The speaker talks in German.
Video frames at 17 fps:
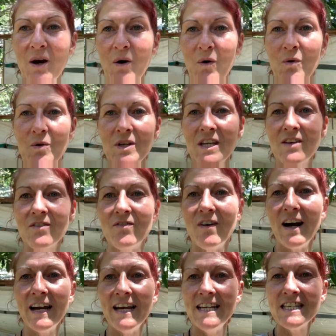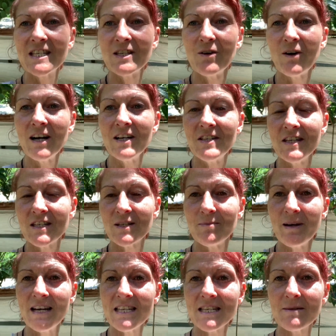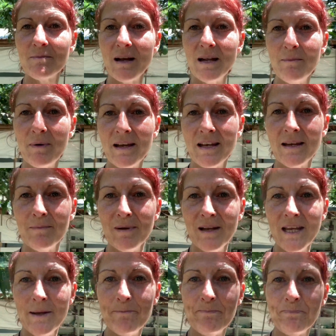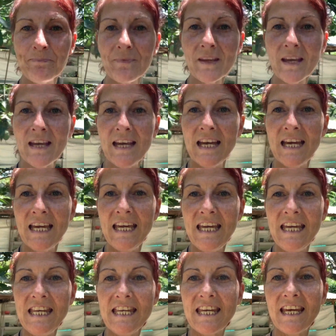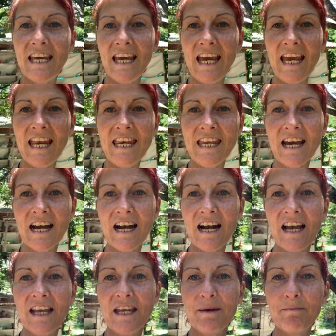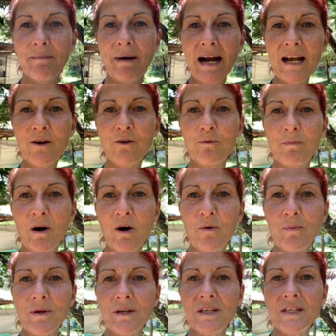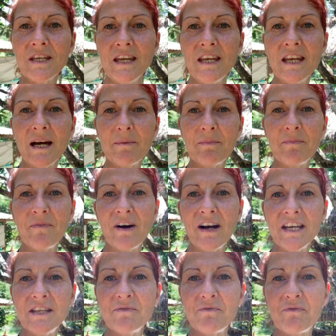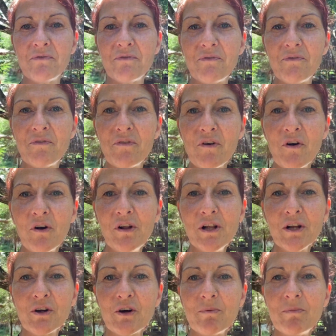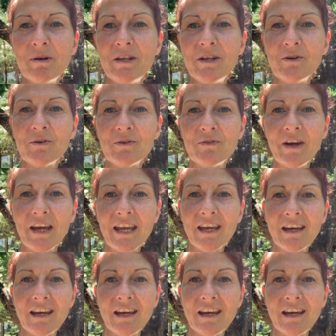Und ich weiß noch, als ich zum ersten Mal in meinem Leben in Kenia einen Mangobaum gesehen habe, war ich vollkommen hin und weg.